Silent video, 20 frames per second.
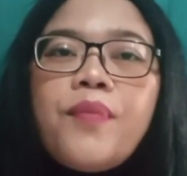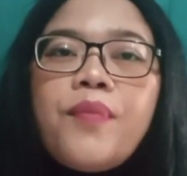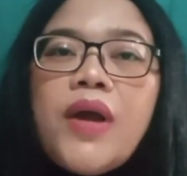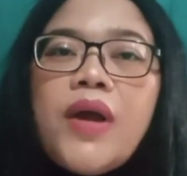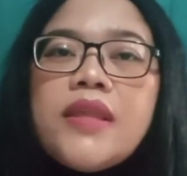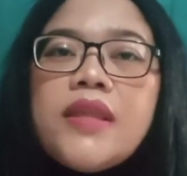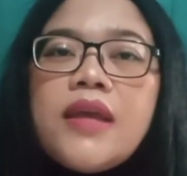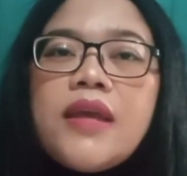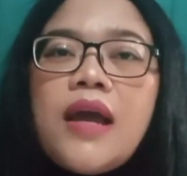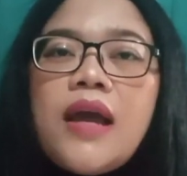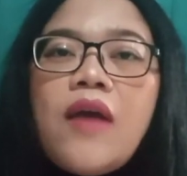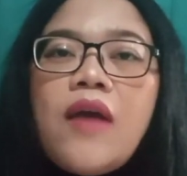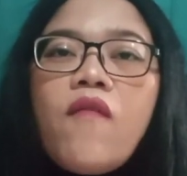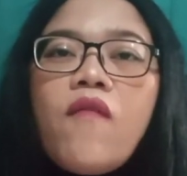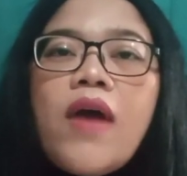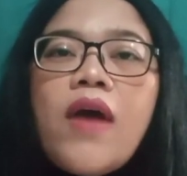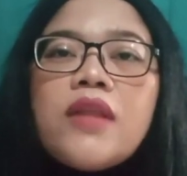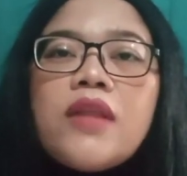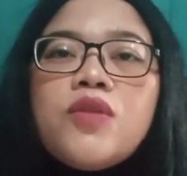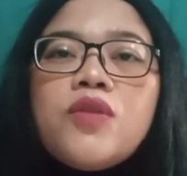banyak
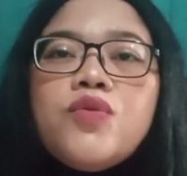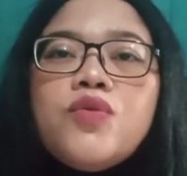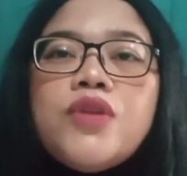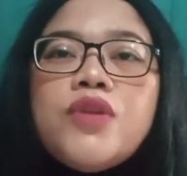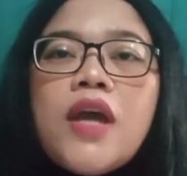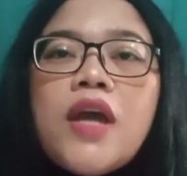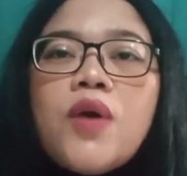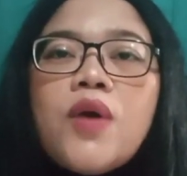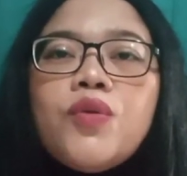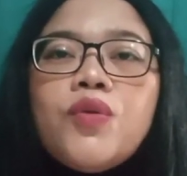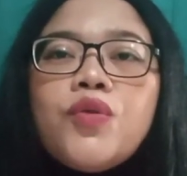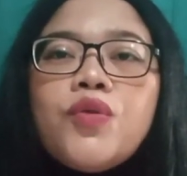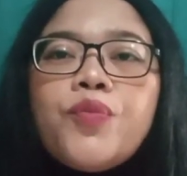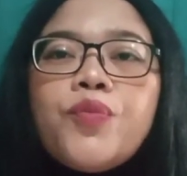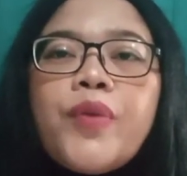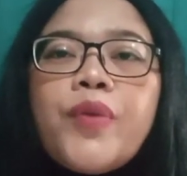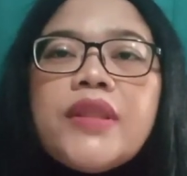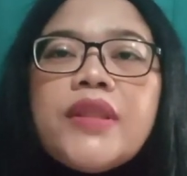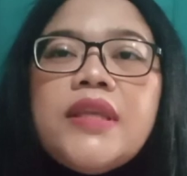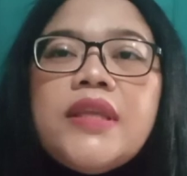waktunya untuk
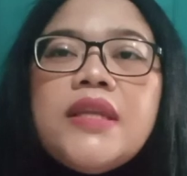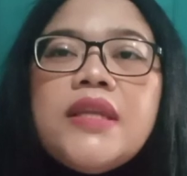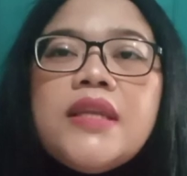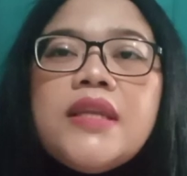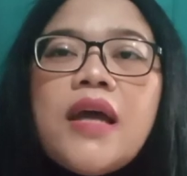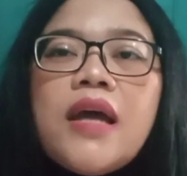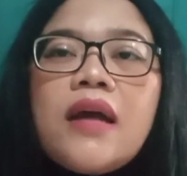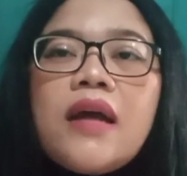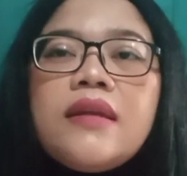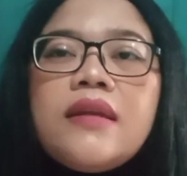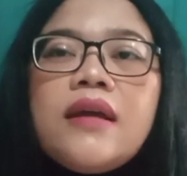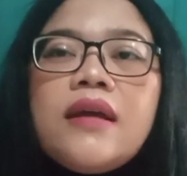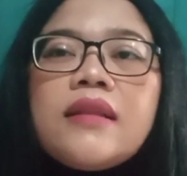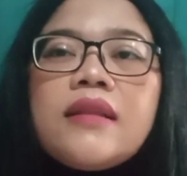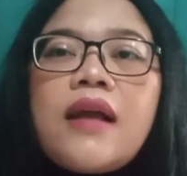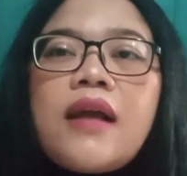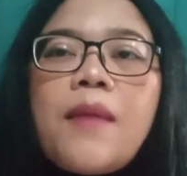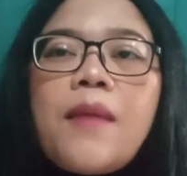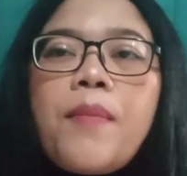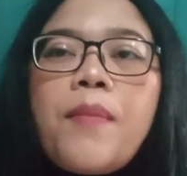bertindak
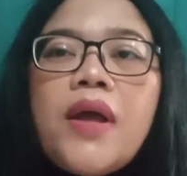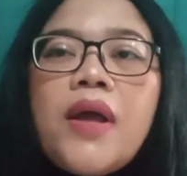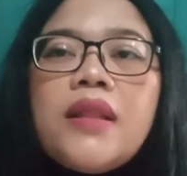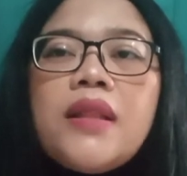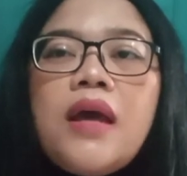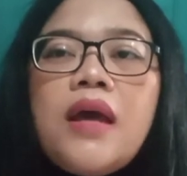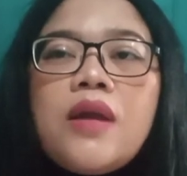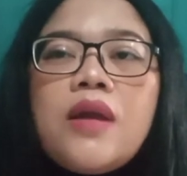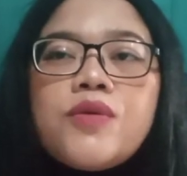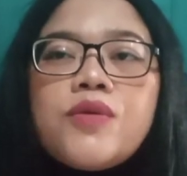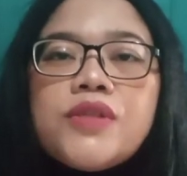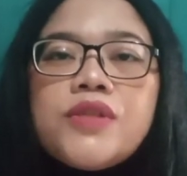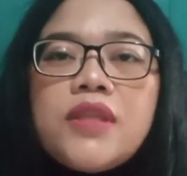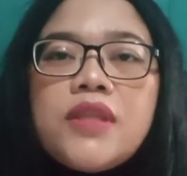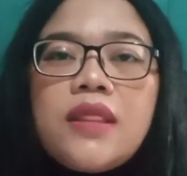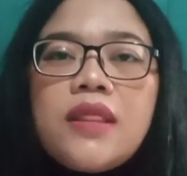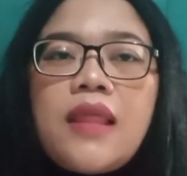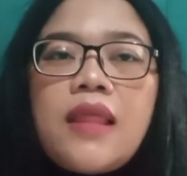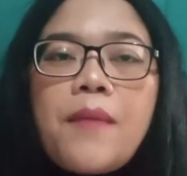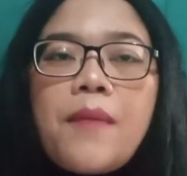dan kapan harus
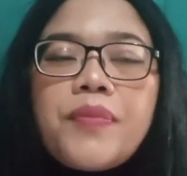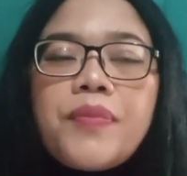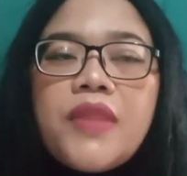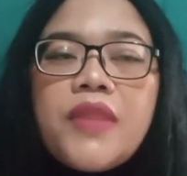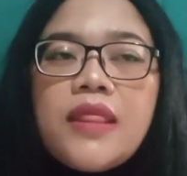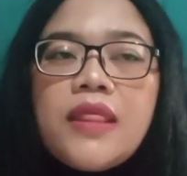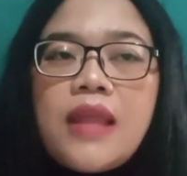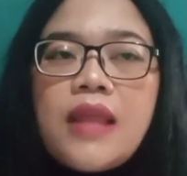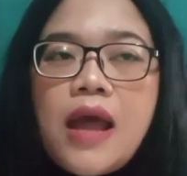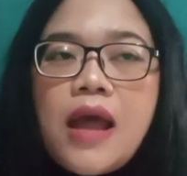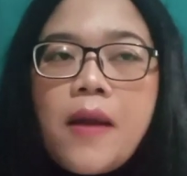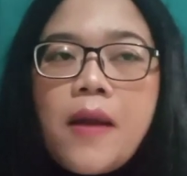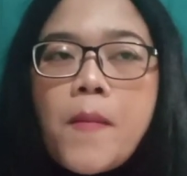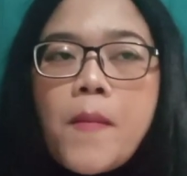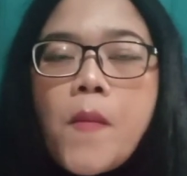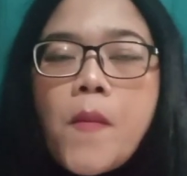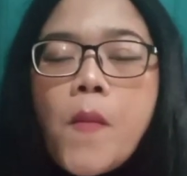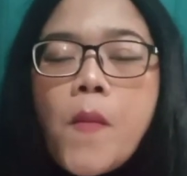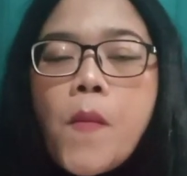tetap tenang.